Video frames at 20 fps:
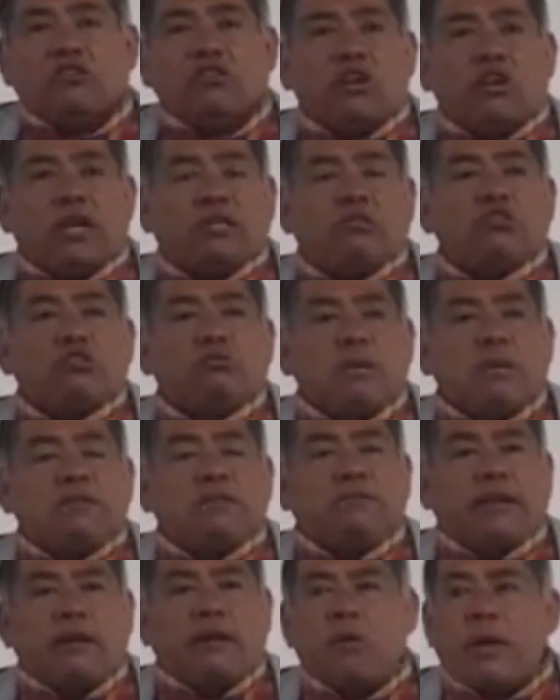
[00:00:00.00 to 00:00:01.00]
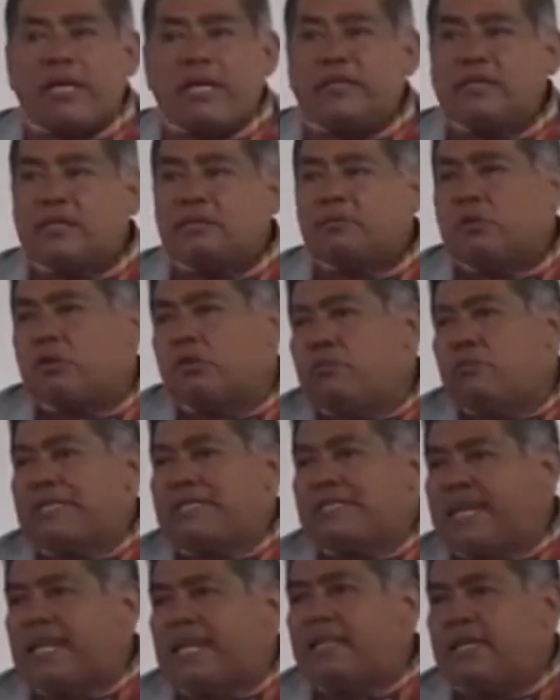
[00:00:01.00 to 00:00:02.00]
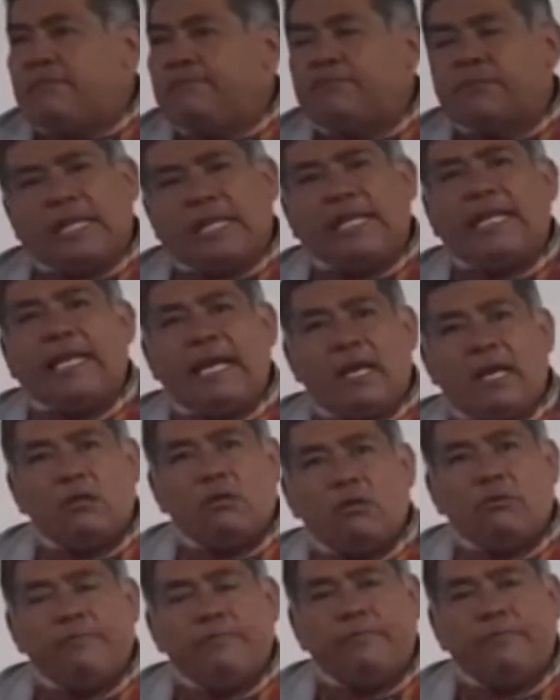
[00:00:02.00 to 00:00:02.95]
órganos más frecuentes, por lo más grande, el hígado,